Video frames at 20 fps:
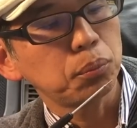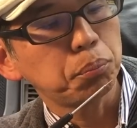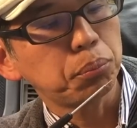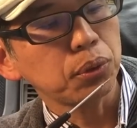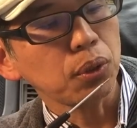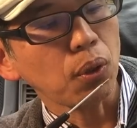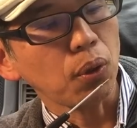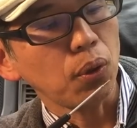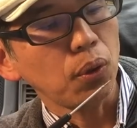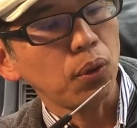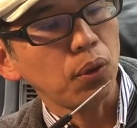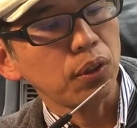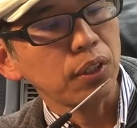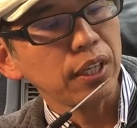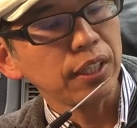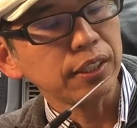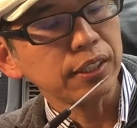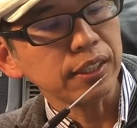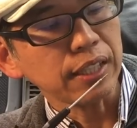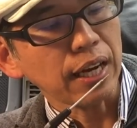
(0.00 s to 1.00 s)
Pro
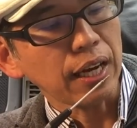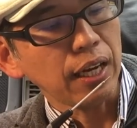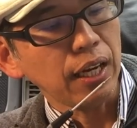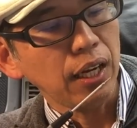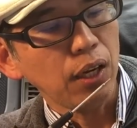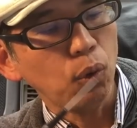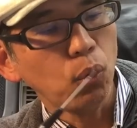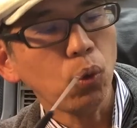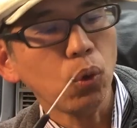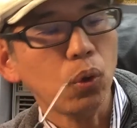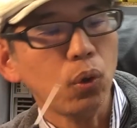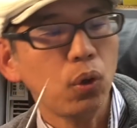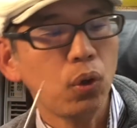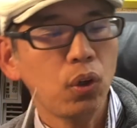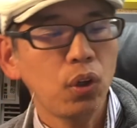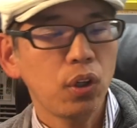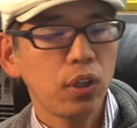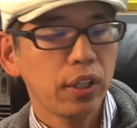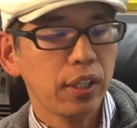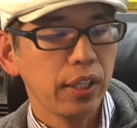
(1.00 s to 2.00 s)
レティナを、
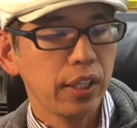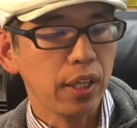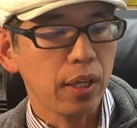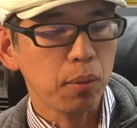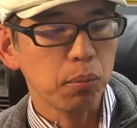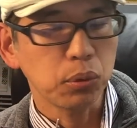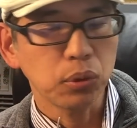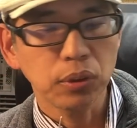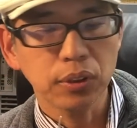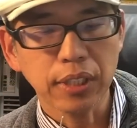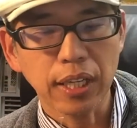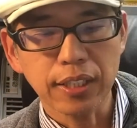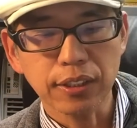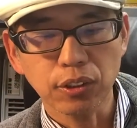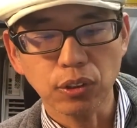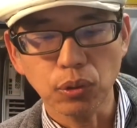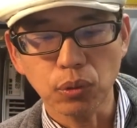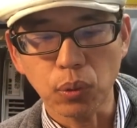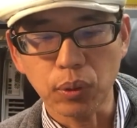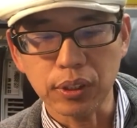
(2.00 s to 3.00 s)
えー、分解
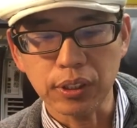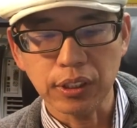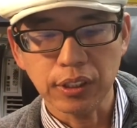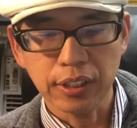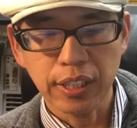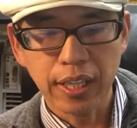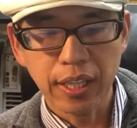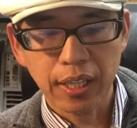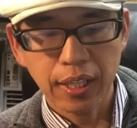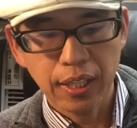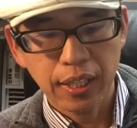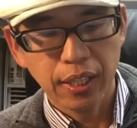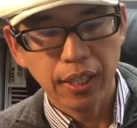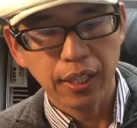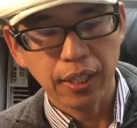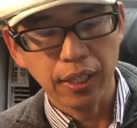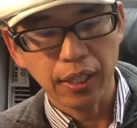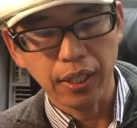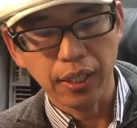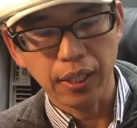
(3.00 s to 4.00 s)
するときにね、
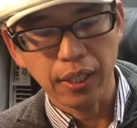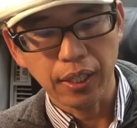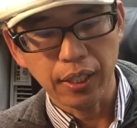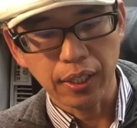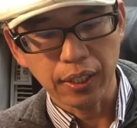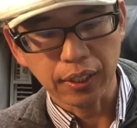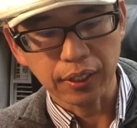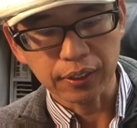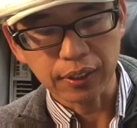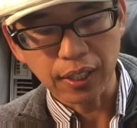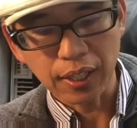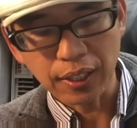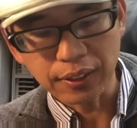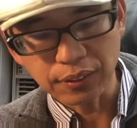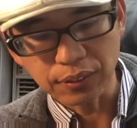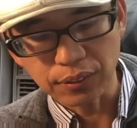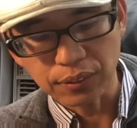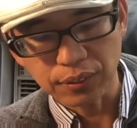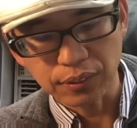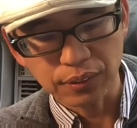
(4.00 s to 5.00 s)
えー、必
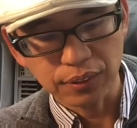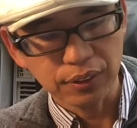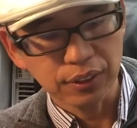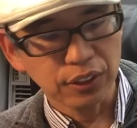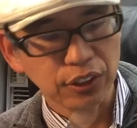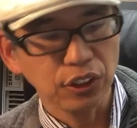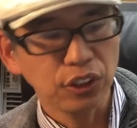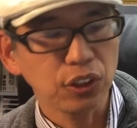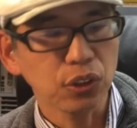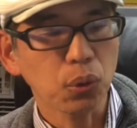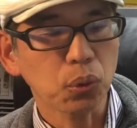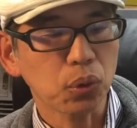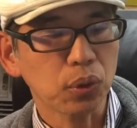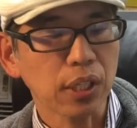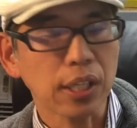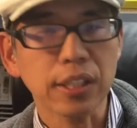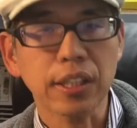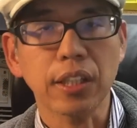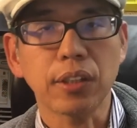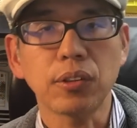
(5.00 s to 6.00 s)
ず必要と
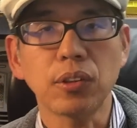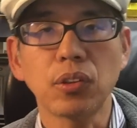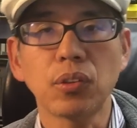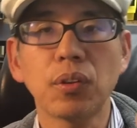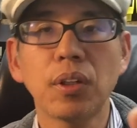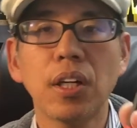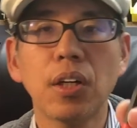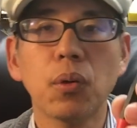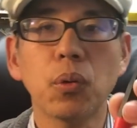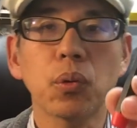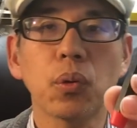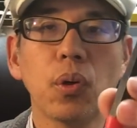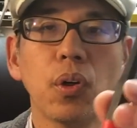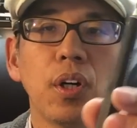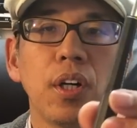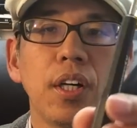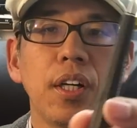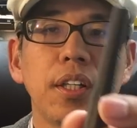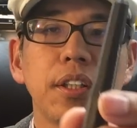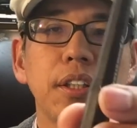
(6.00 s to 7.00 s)
なってくるのはこの
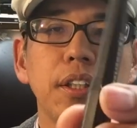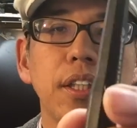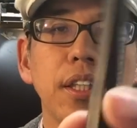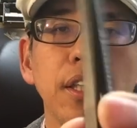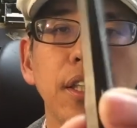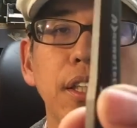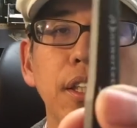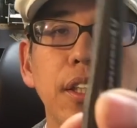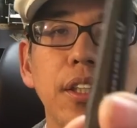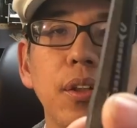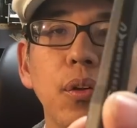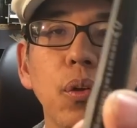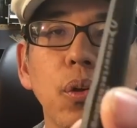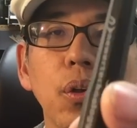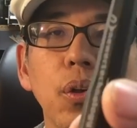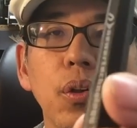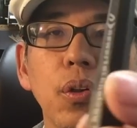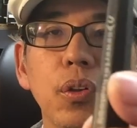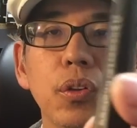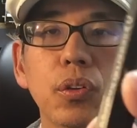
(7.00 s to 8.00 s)

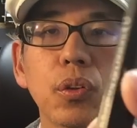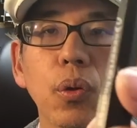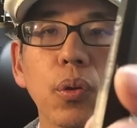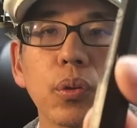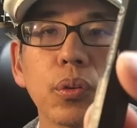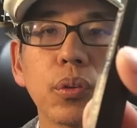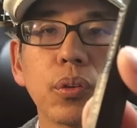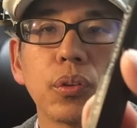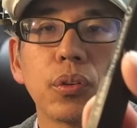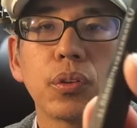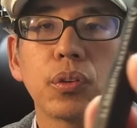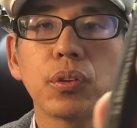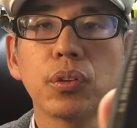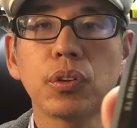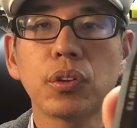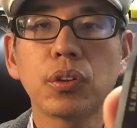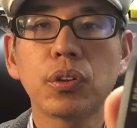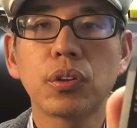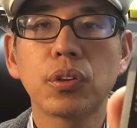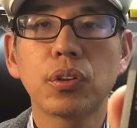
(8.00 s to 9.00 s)
T5 トル
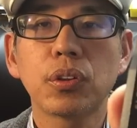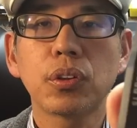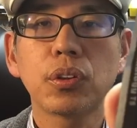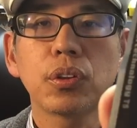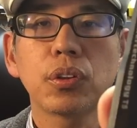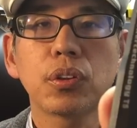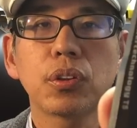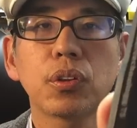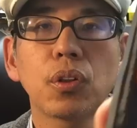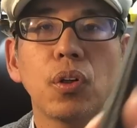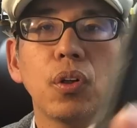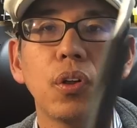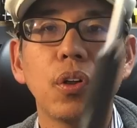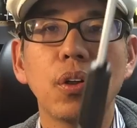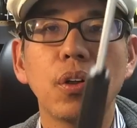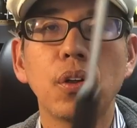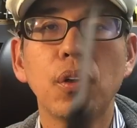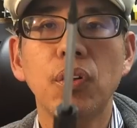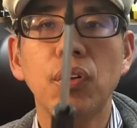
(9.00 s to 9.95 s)
クスと、